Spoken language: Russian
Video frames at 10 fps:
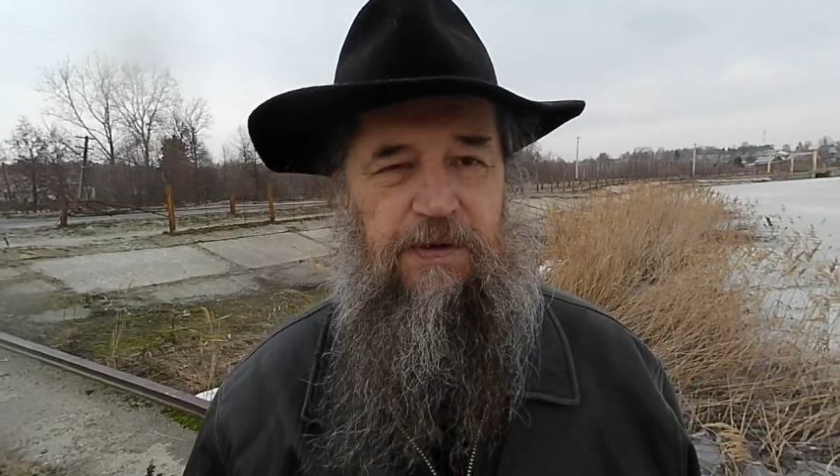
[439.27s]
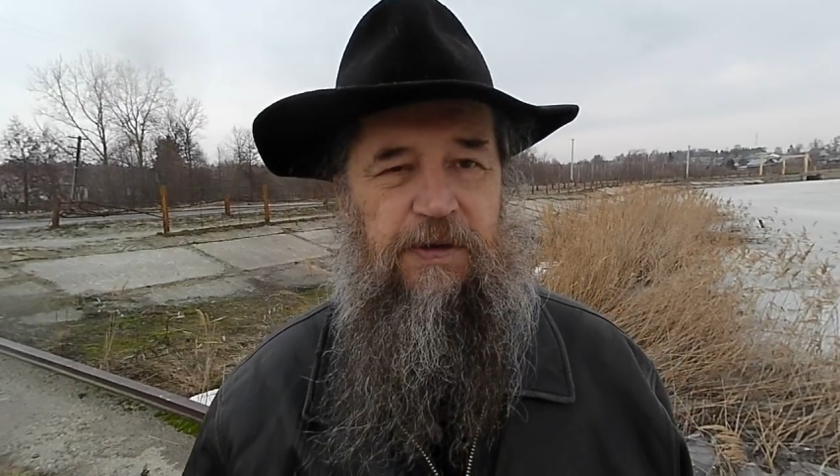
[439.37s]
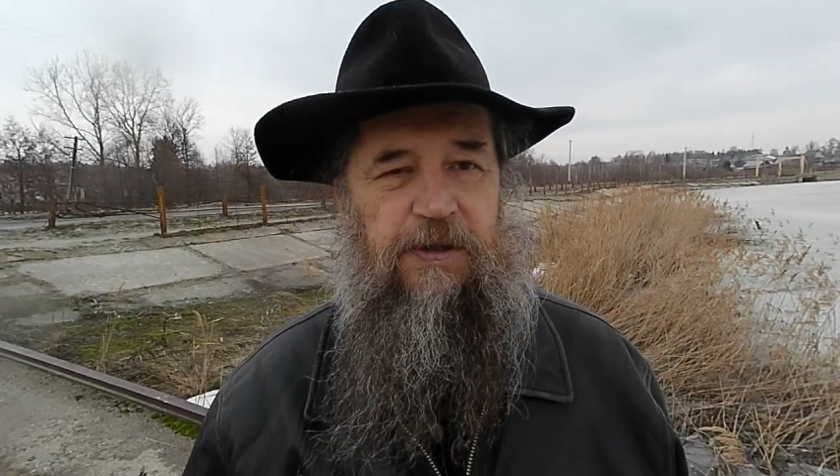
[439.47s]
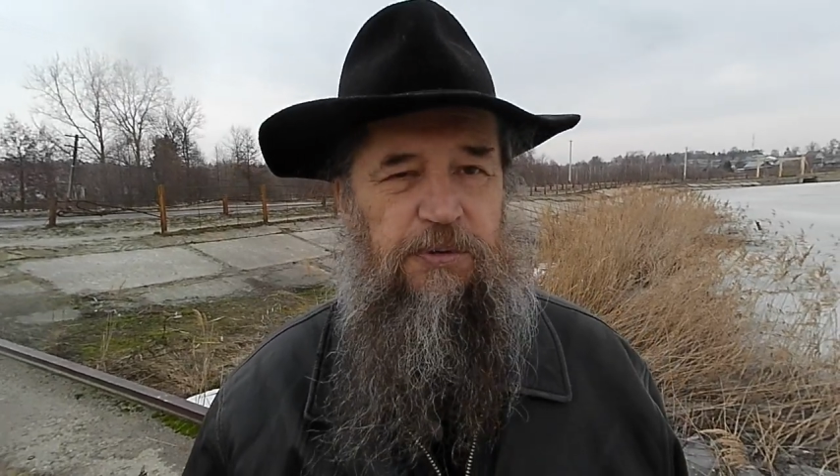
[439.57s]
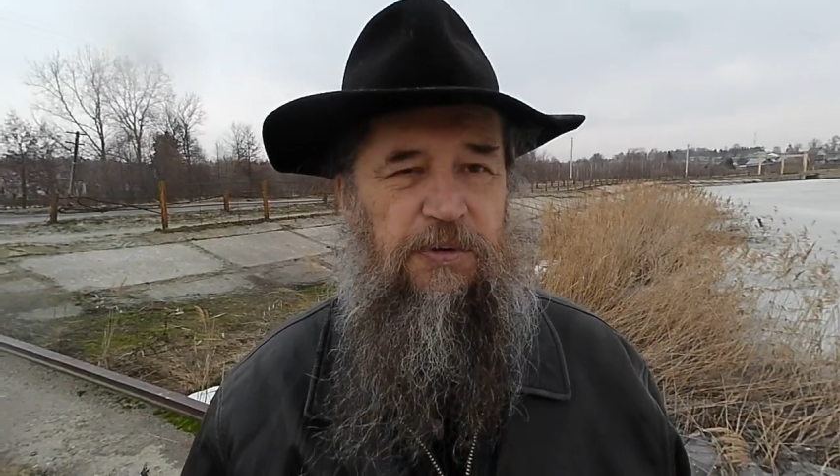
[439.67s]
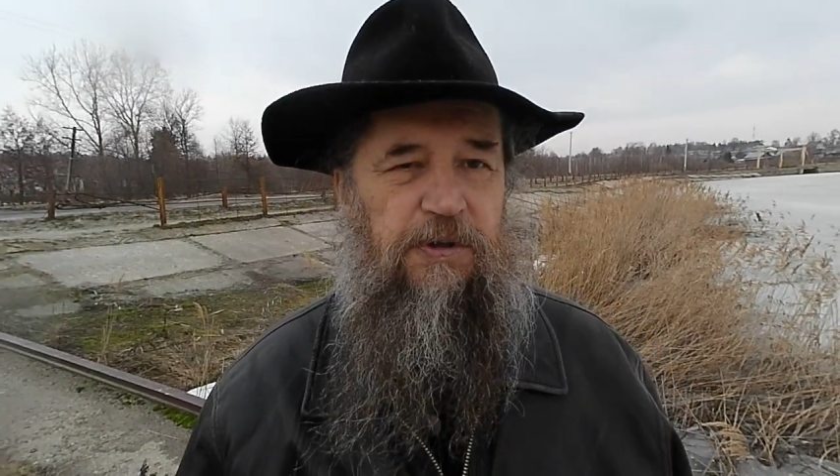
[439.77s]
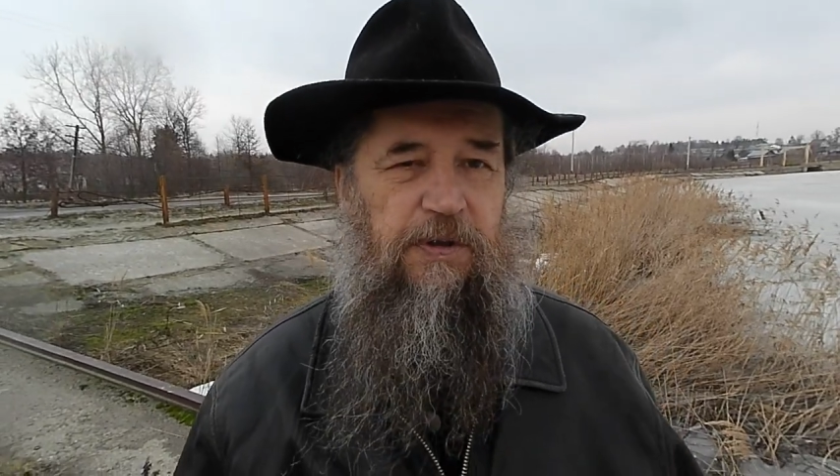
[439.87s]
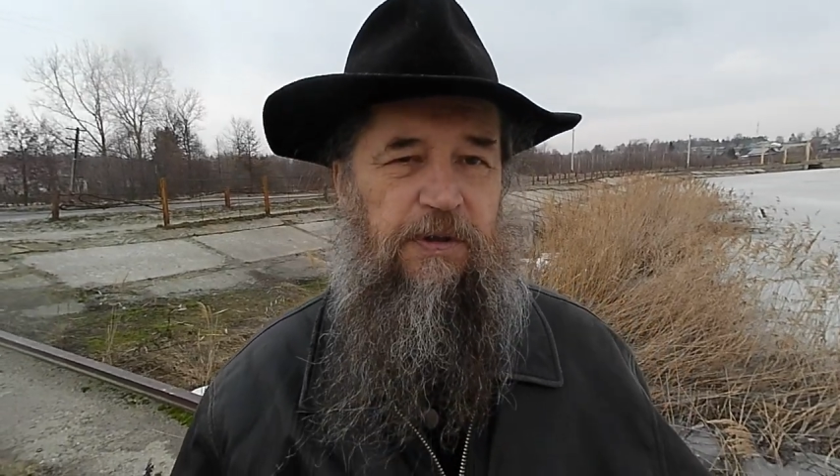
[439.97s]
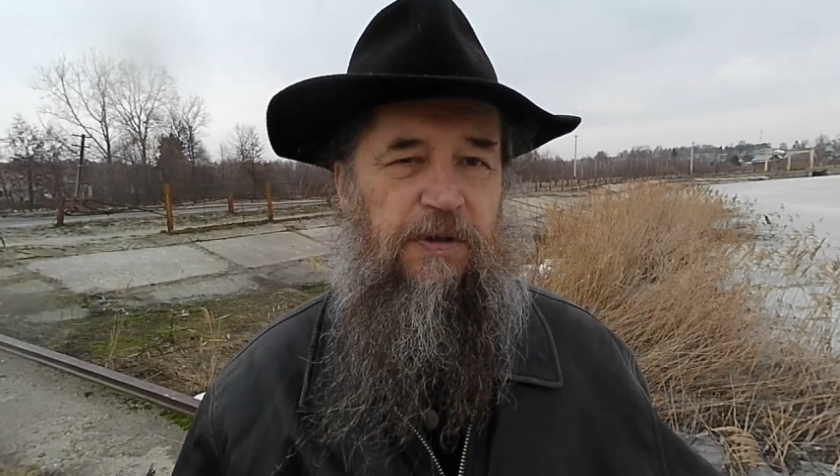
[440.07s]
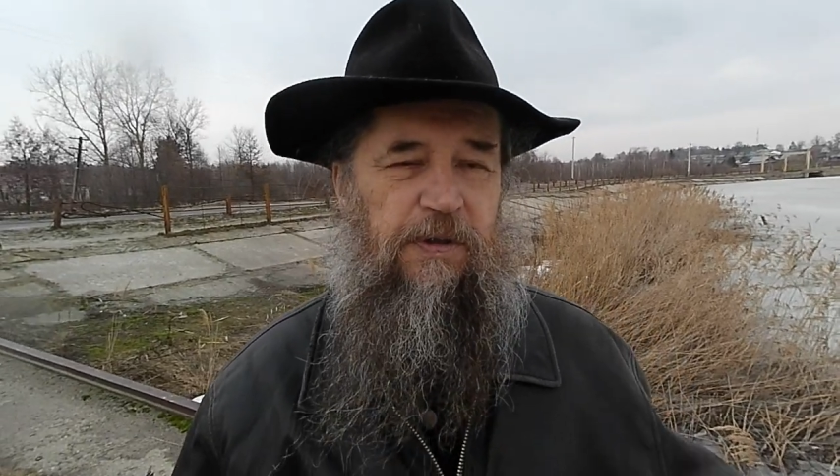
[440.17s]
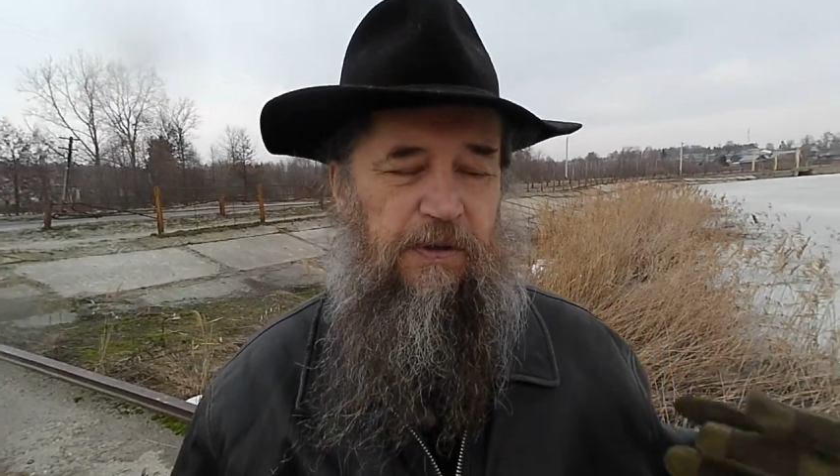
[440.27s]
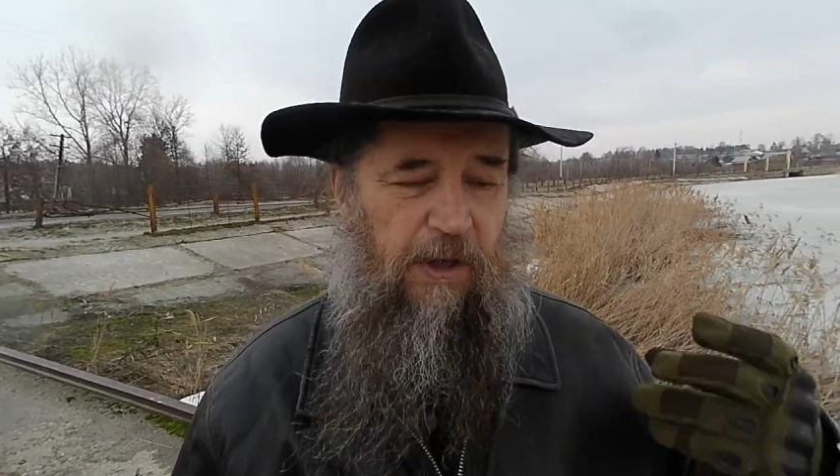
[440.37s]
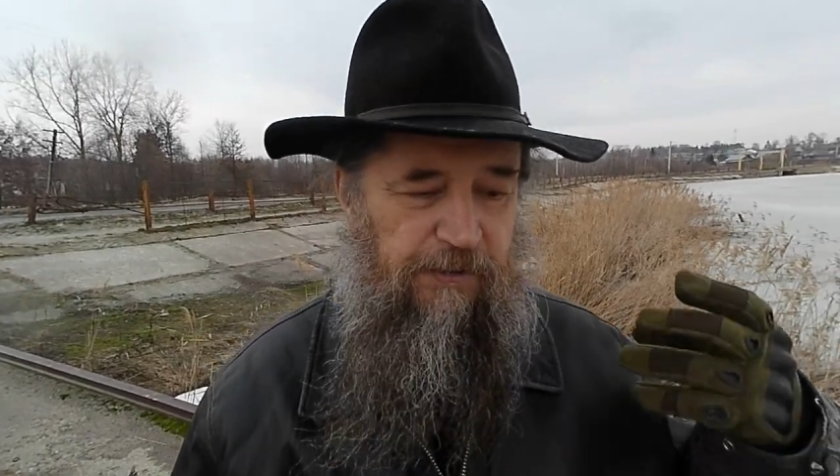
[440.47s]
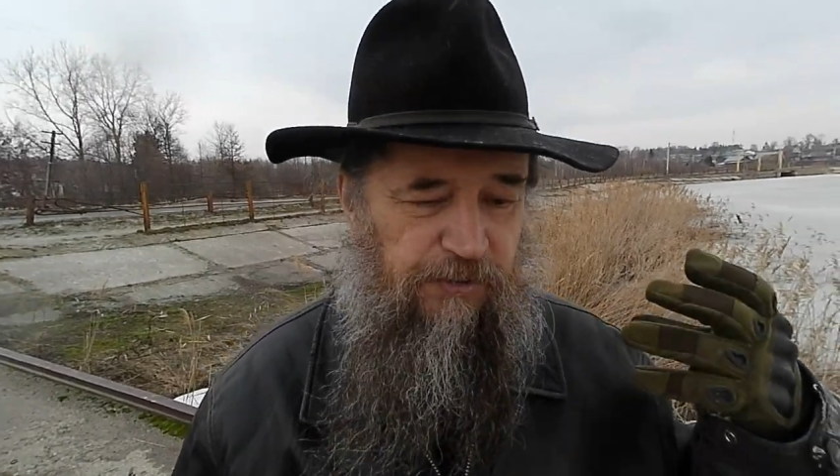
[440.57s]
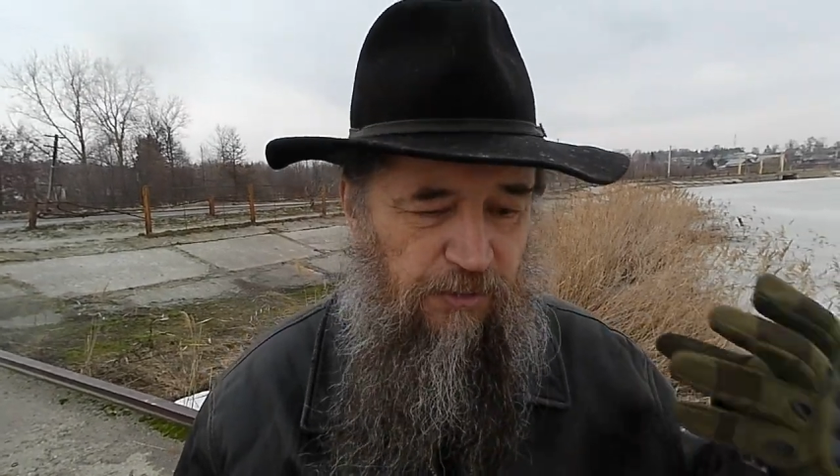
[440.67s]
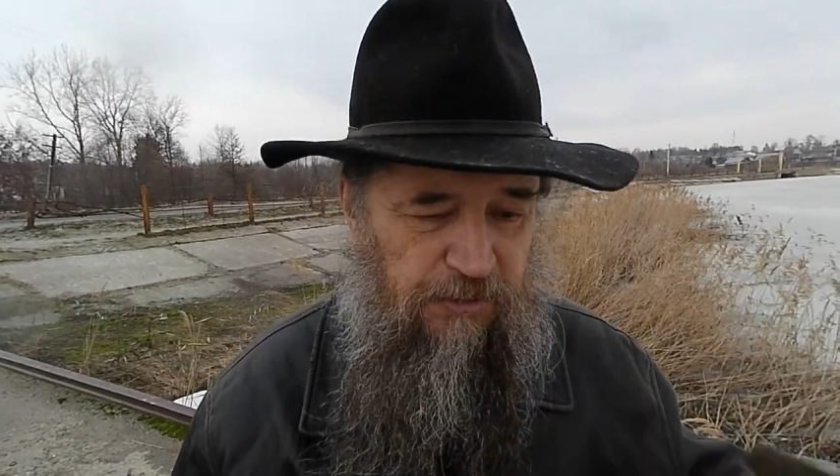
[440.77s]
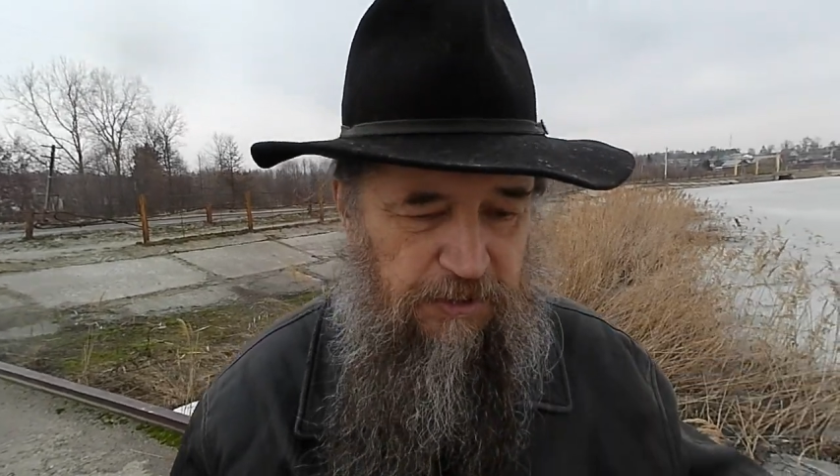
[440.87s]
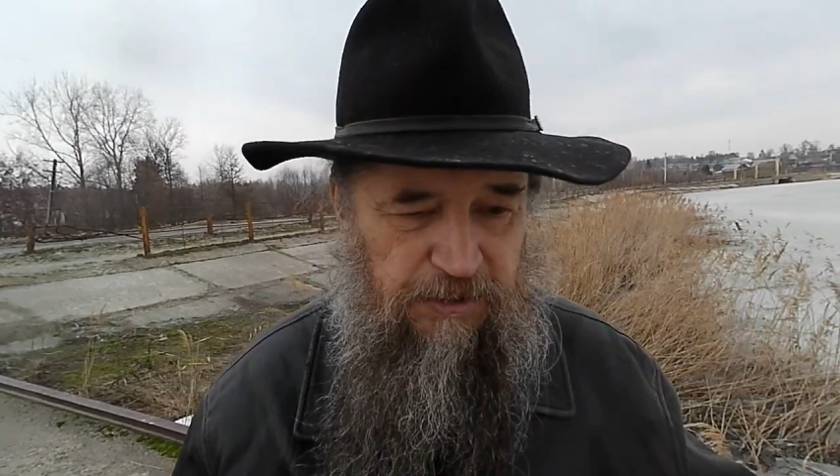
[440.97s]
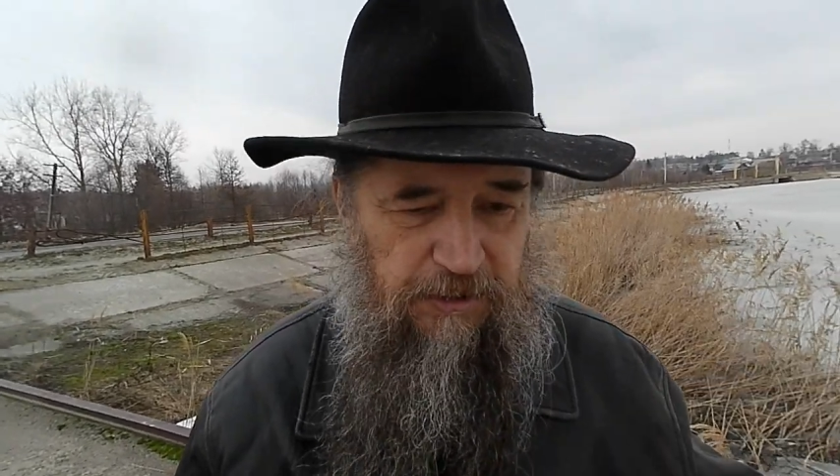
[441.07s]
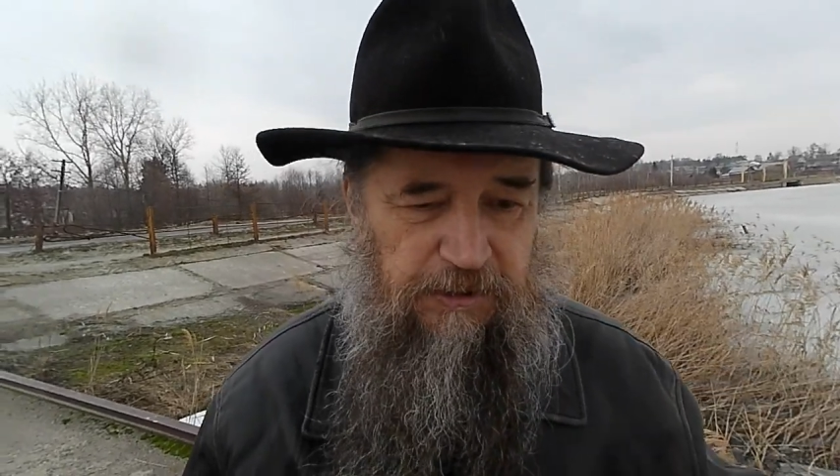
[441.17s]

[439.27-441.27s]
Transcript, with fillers: которые относятся